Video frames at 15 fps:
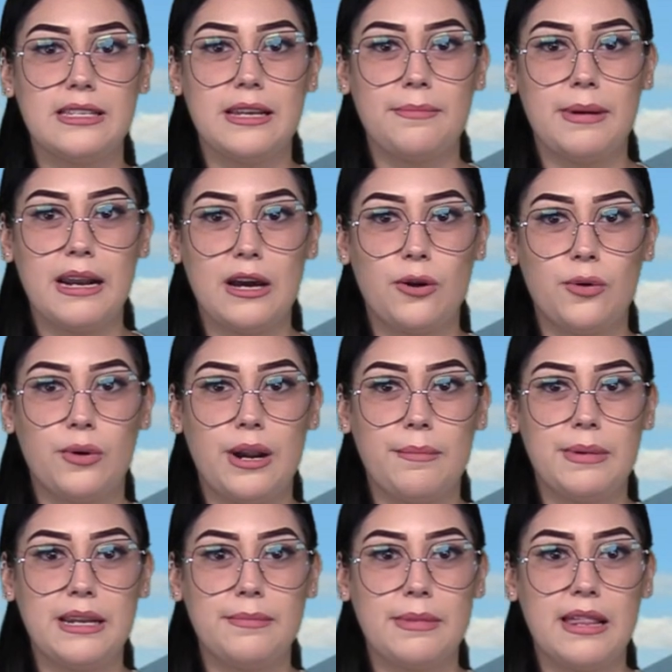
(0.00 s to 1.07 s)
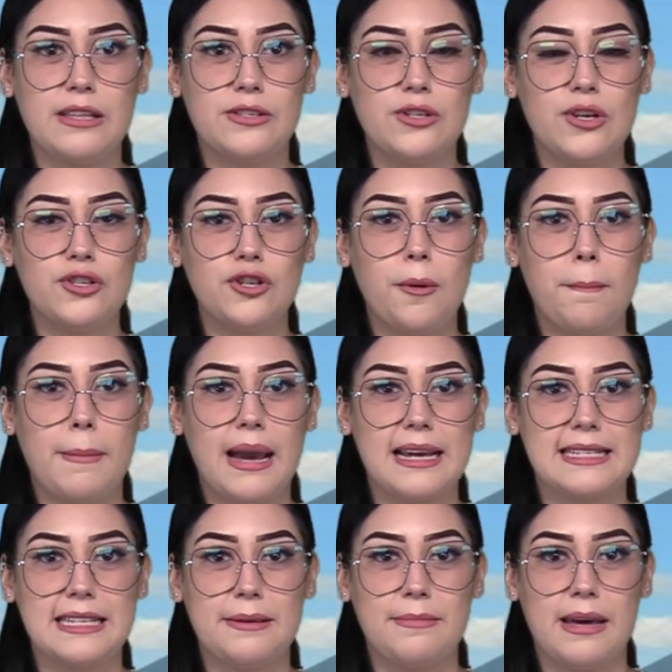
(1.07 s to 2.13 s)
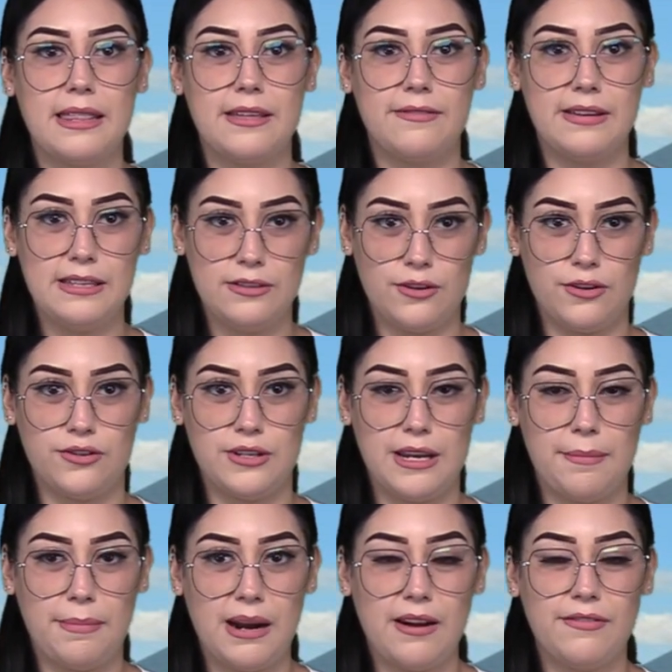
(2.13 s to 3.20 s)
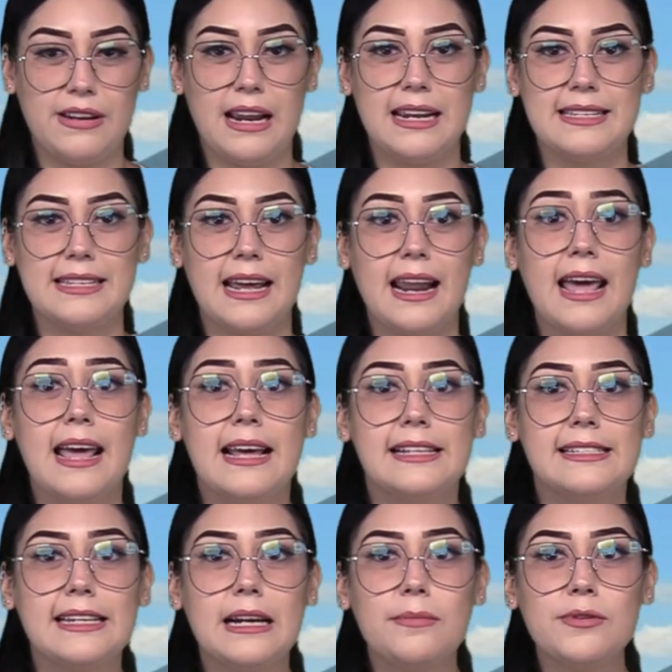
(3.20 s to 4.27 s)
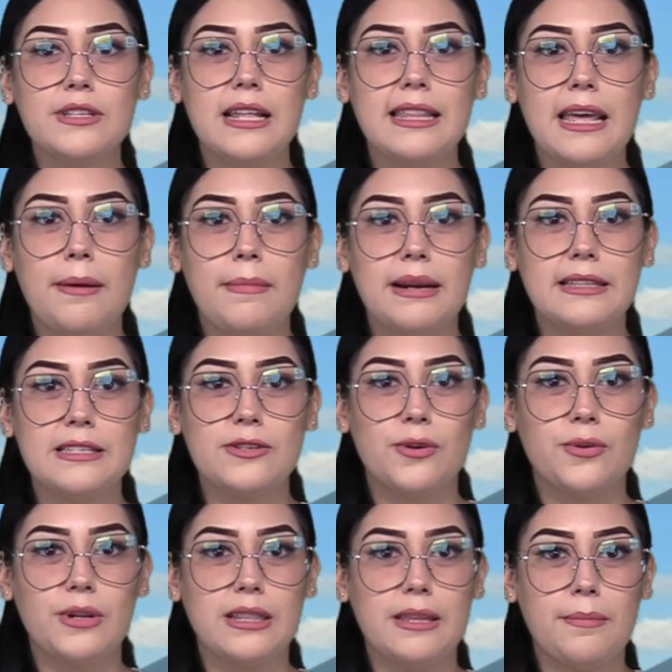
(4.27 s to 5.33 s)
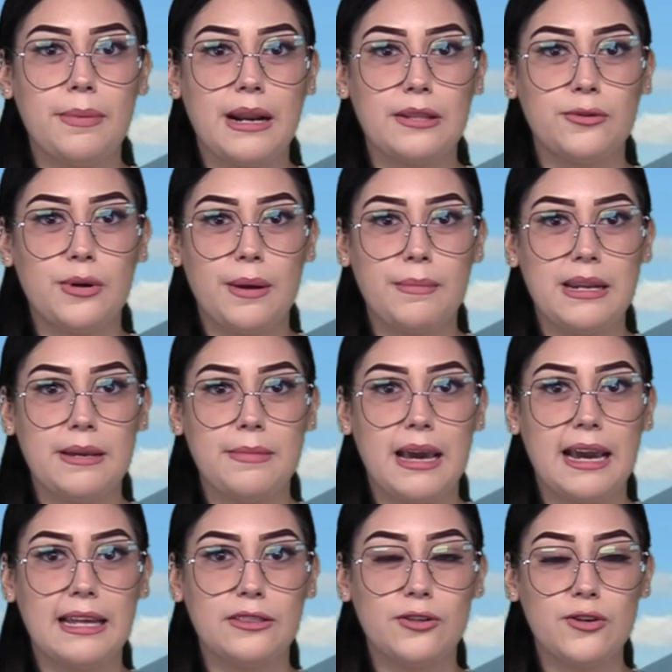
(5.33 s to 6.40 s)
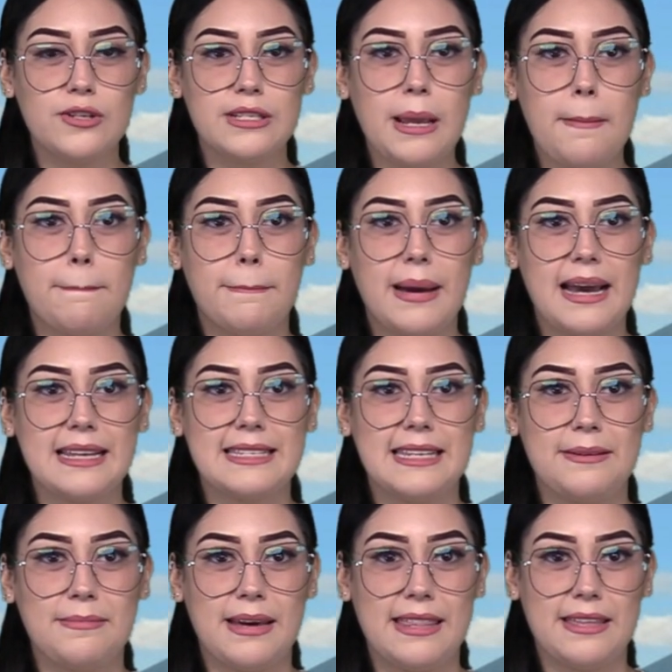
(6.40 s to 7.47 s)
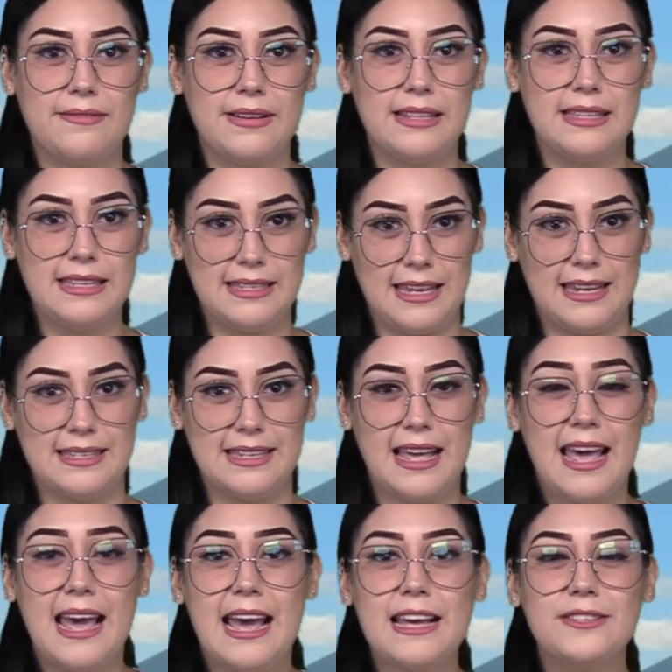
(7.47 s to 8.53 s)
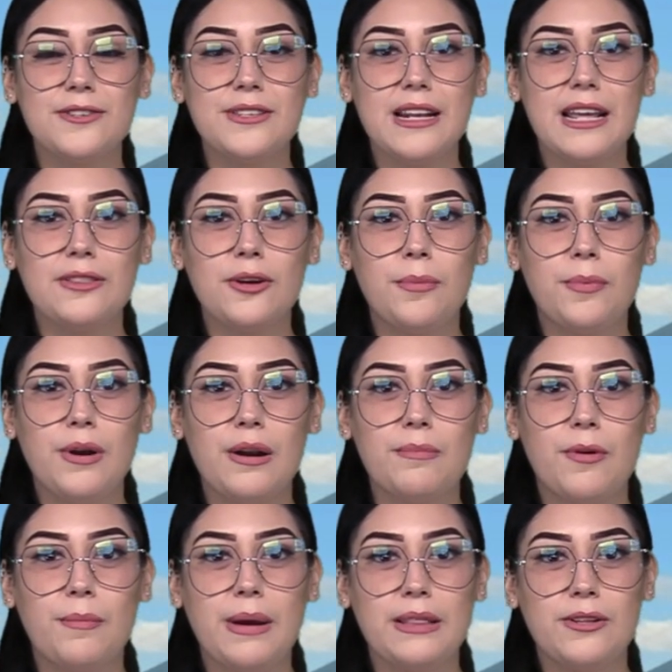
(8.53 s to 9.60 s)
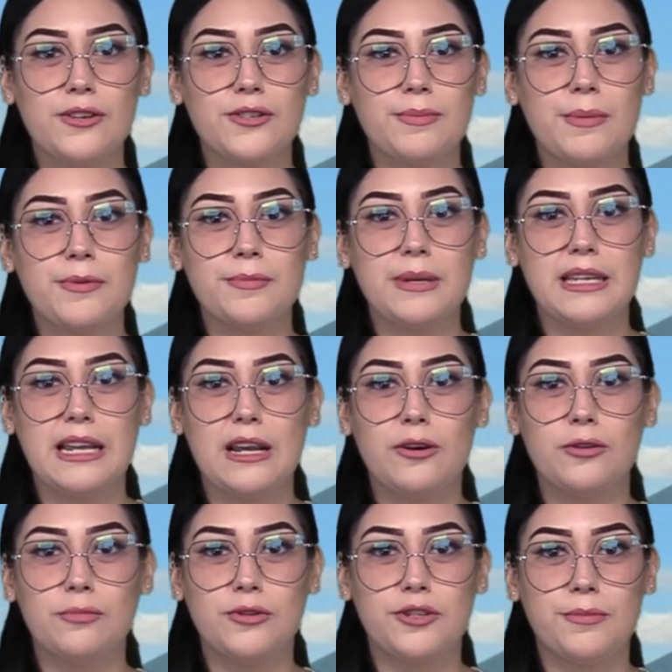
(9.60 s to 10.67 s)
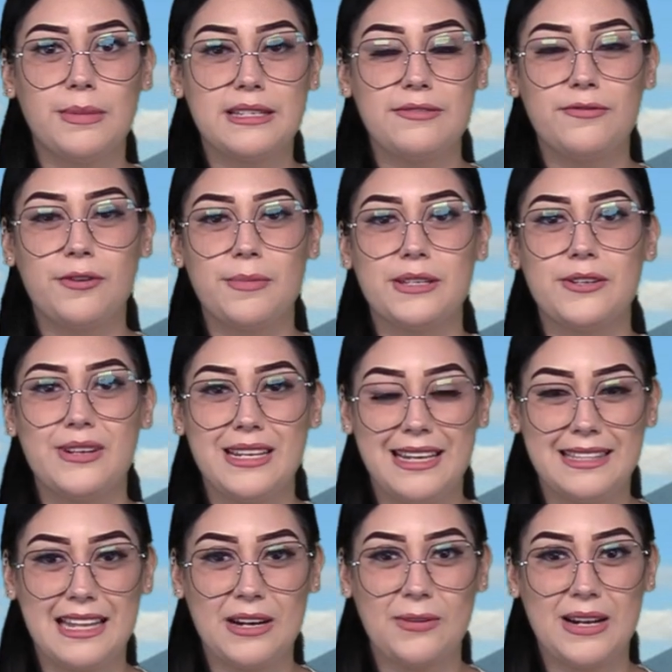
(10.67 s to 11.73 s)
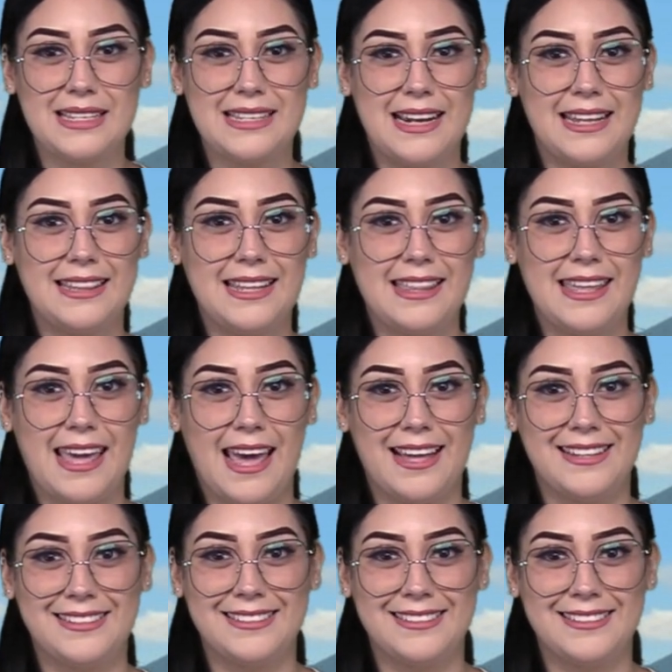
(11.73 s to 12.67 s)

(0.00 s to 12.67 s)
de semana con una mínima de 18, máxima de 28. Y Ya para finalizar llegamos al día martes con una temperatura mínima de 14, máxima de 26. Esto sería todo por el momento. Nos vemos mañana con mucho más información y que tengan excelente día.